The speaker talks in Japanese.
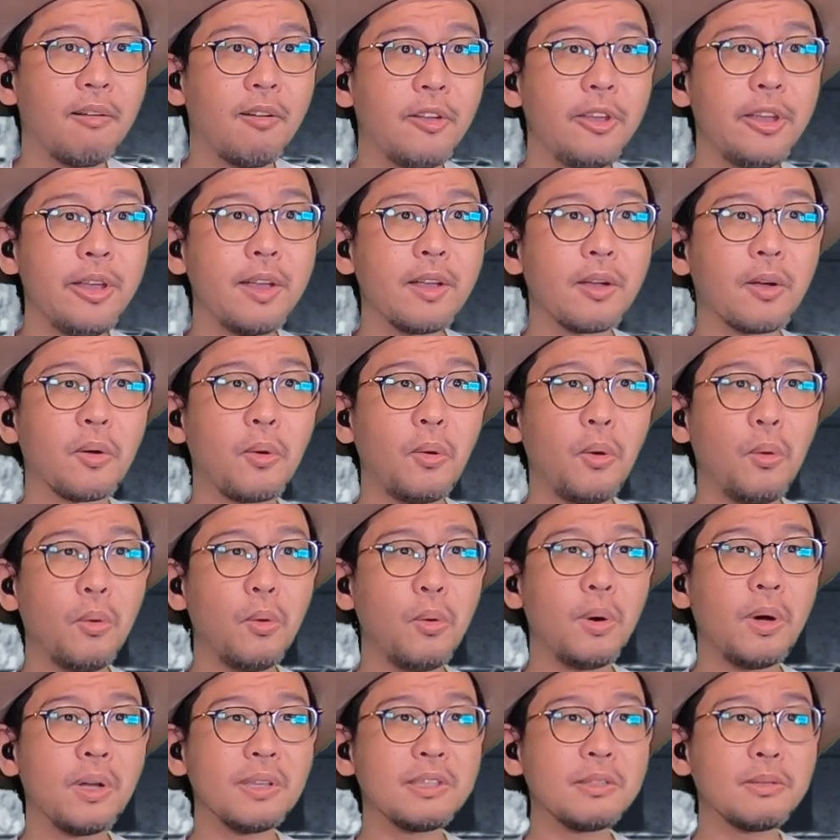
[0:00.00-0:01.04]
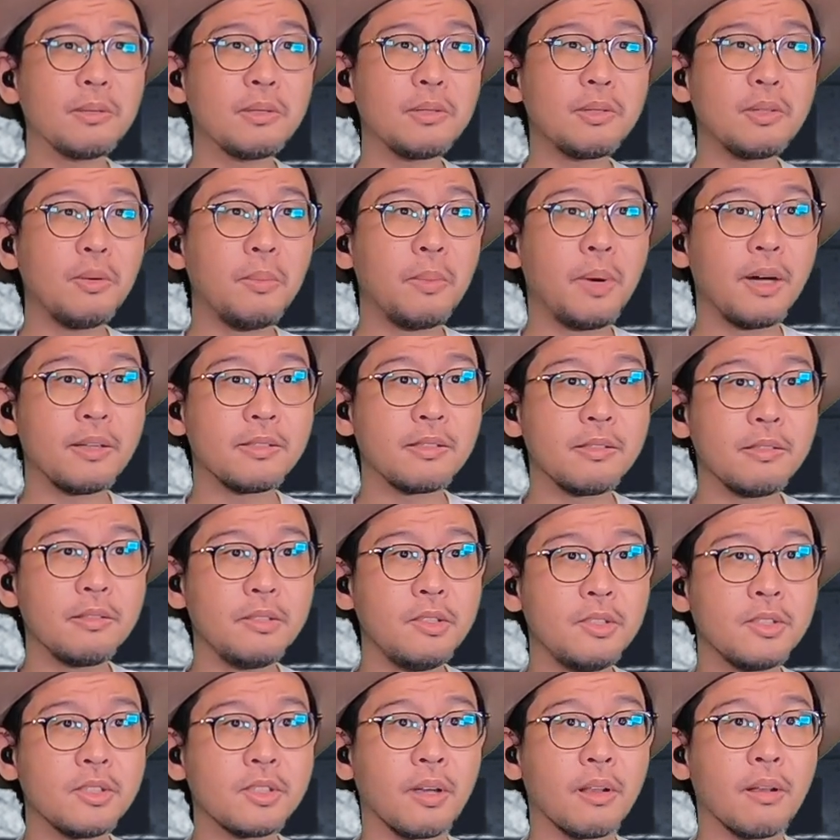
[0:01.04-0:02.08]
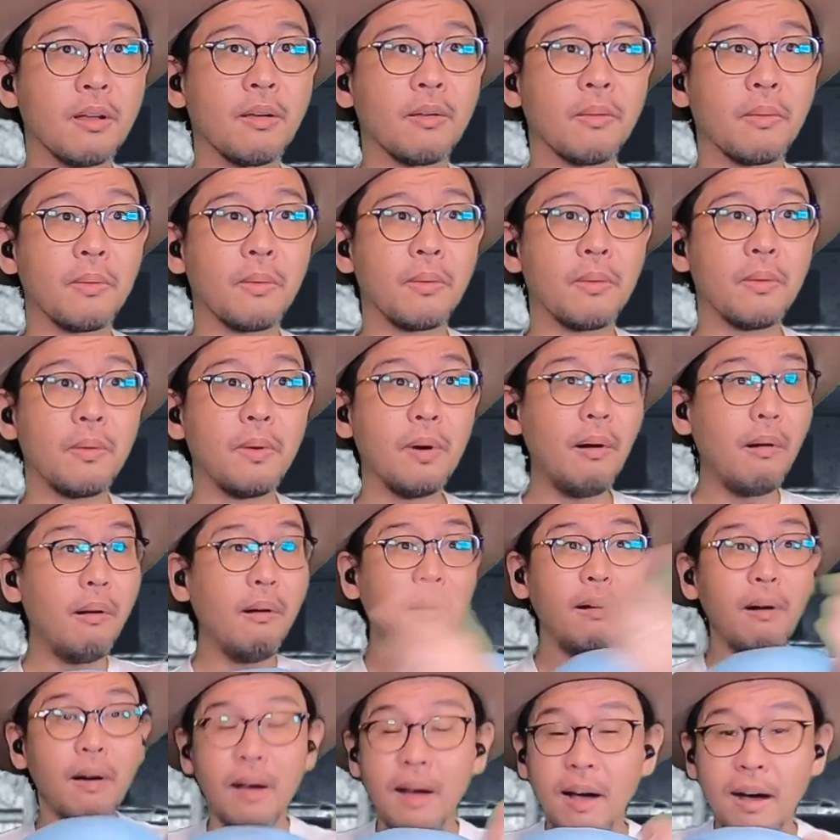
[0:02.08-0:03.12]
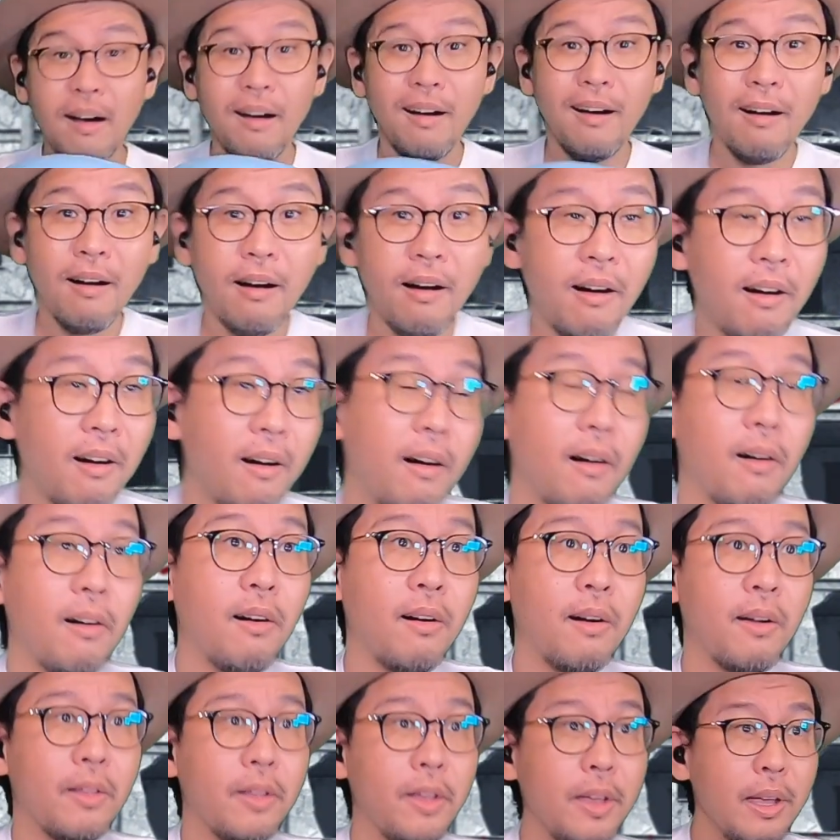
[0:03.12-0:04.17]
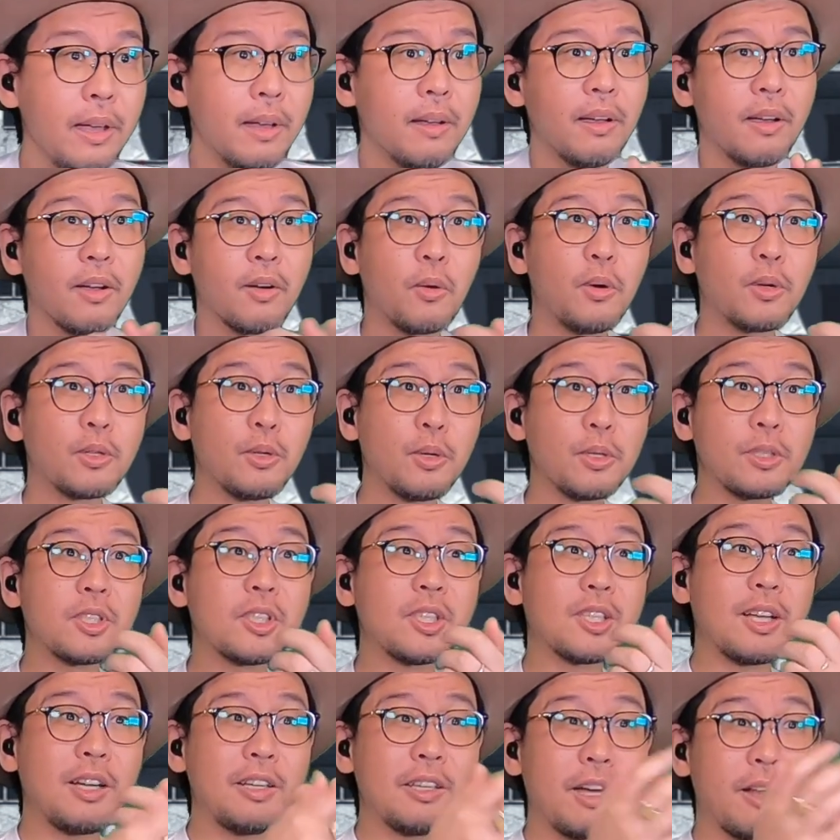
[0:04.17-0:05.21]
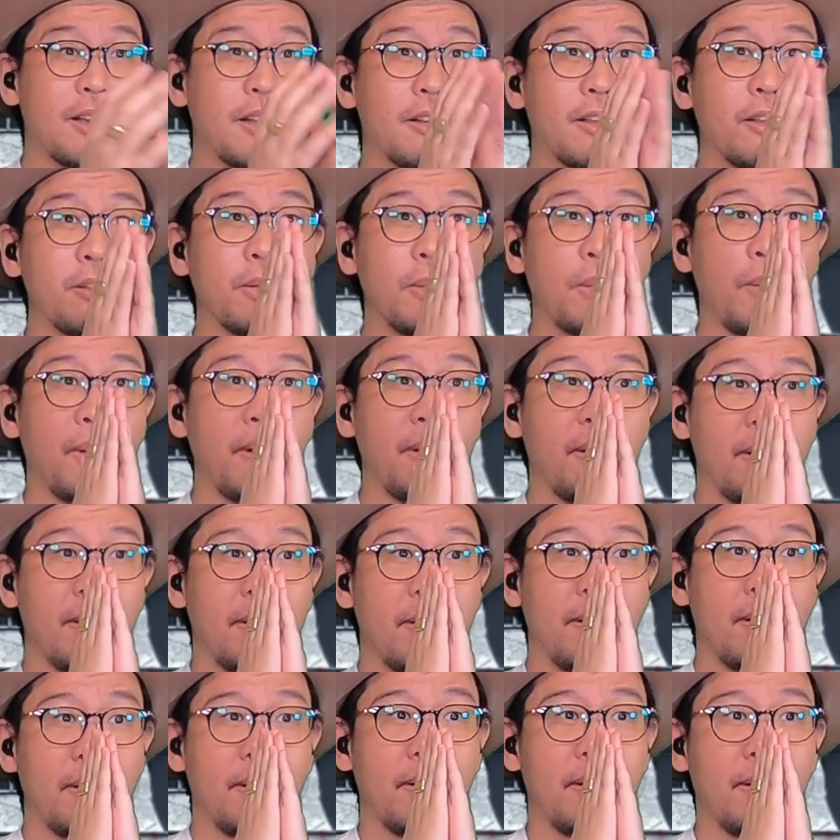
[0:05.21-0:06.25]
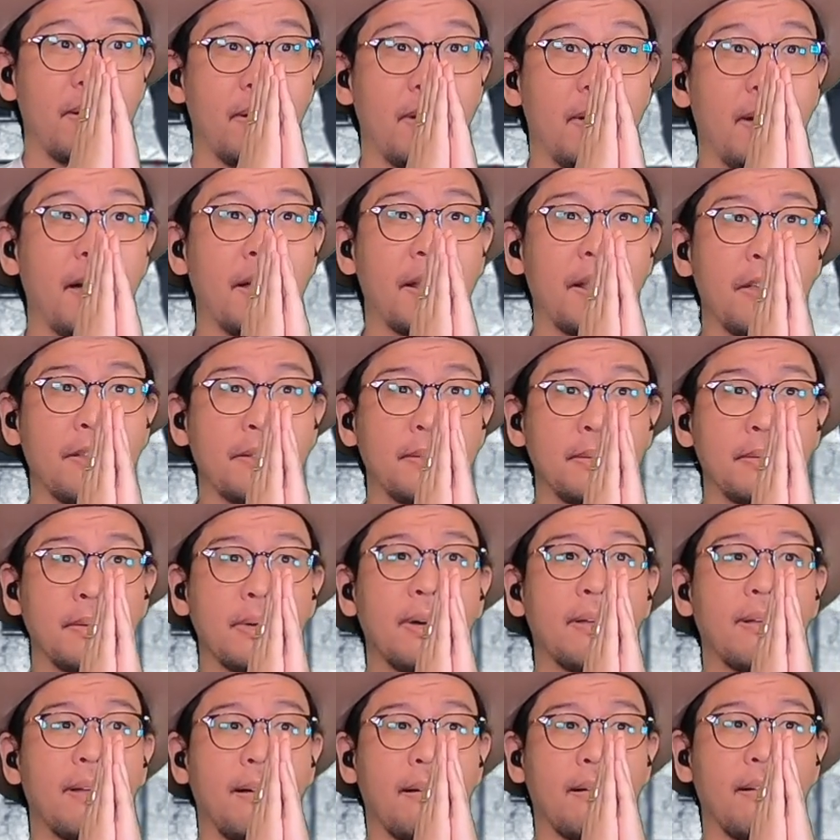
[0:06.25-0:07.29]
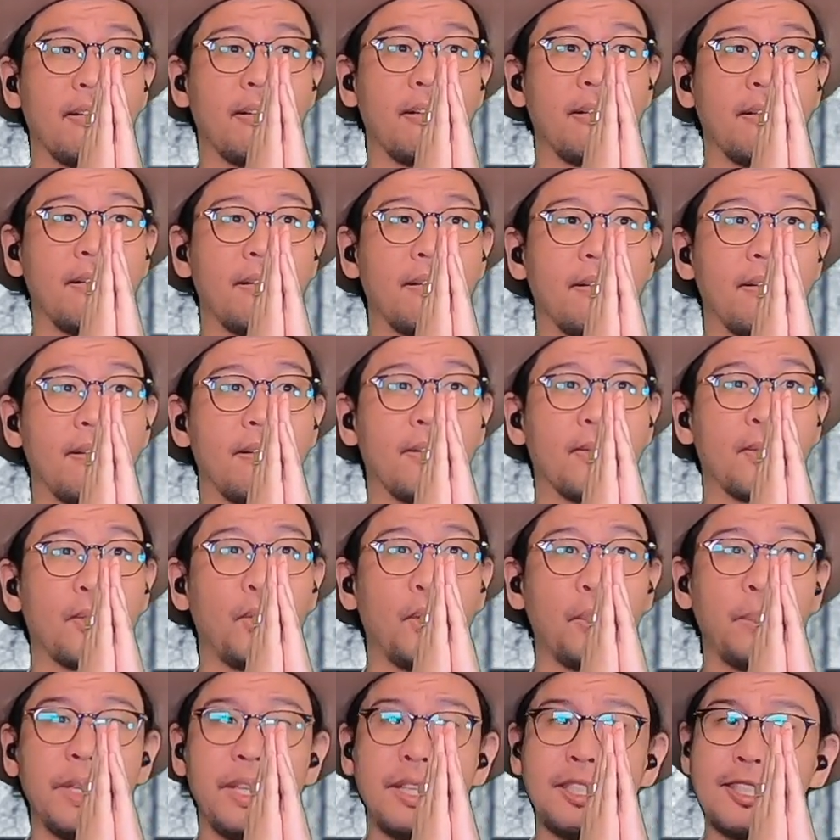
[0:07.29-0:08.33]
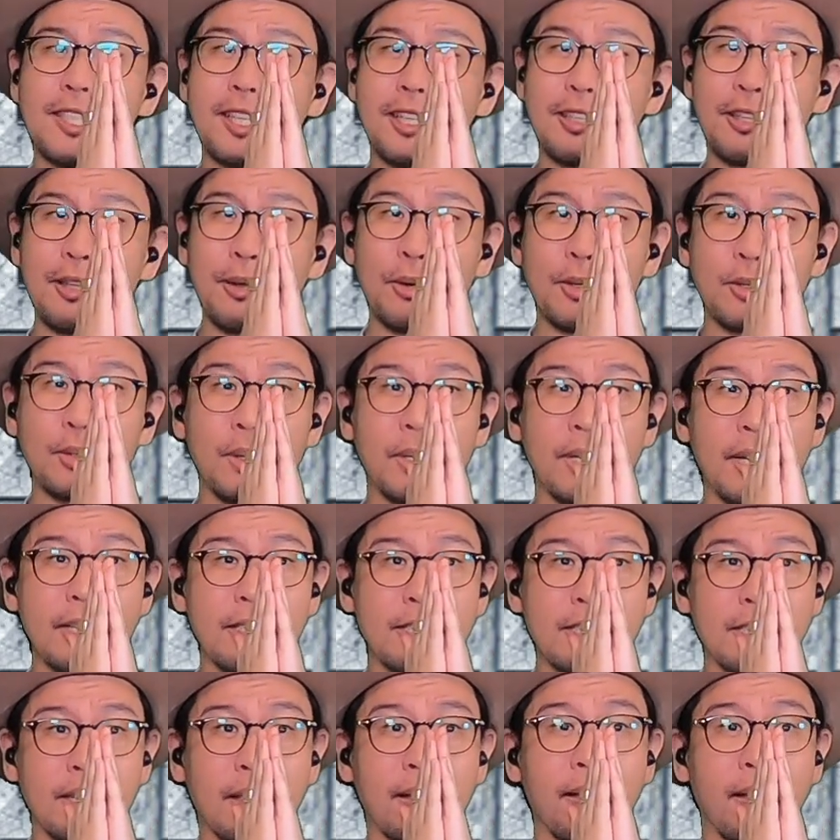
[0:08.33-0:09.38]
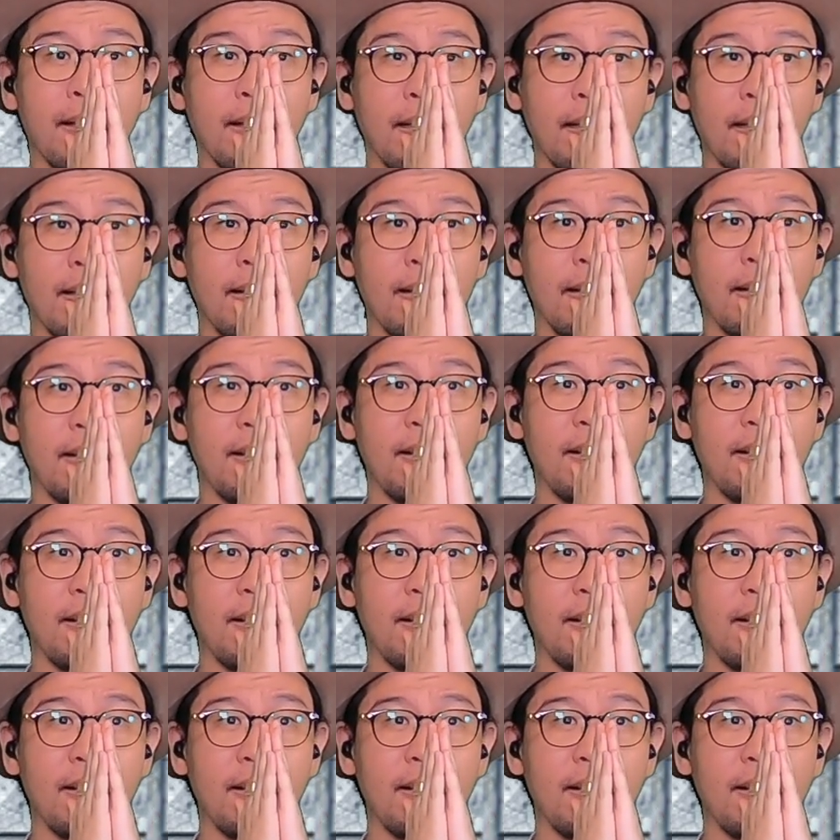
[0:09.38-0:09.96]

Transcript: え、公安の人まずいんじゃないのああえ、これどっちかやられるよ荒井くんかな小紅ちゃんってことはないんじゃない